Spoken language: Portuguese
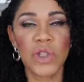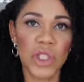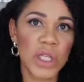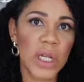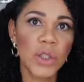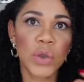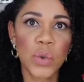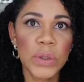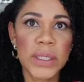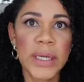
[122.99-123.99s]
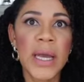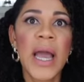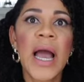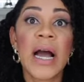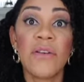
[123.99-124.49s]
gente, ela ajuda, né,
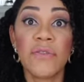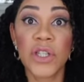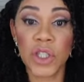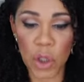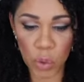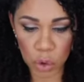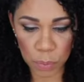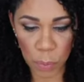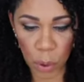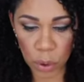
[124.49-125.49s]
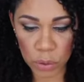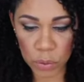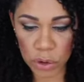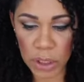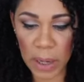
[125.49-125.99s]
a fechar os
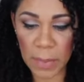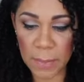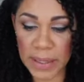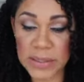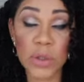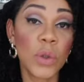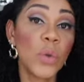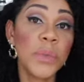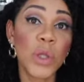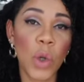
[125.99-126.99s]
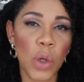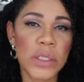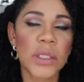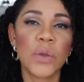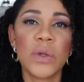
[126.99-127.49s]
poros. É uma base
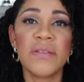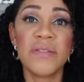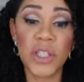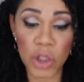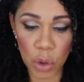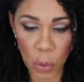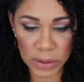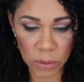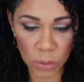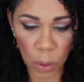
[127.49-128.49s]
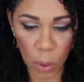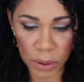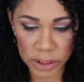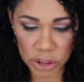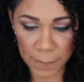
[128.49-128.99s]
luminosa que dura 24
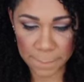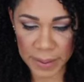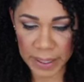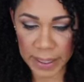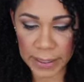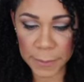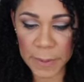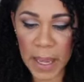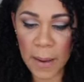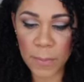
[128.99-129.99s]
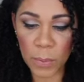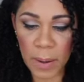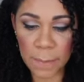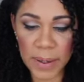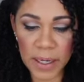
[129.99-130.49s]
horas na pele, para
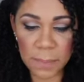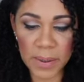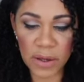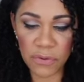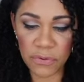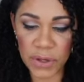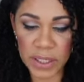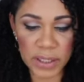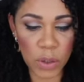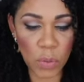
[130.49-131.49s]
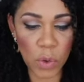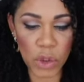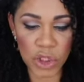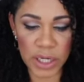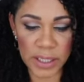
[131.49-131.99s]
uma pele perfeita e
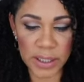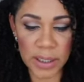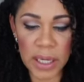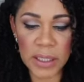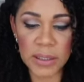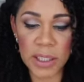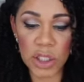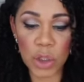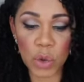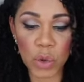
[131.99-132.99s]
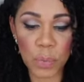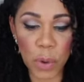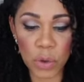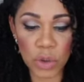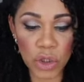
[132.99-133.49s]
homogênea. Deixa os
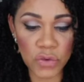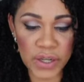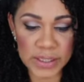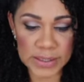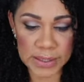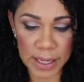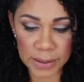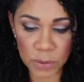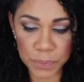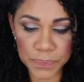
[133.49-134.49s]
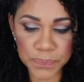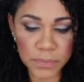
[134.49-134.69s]
poros disfarçado.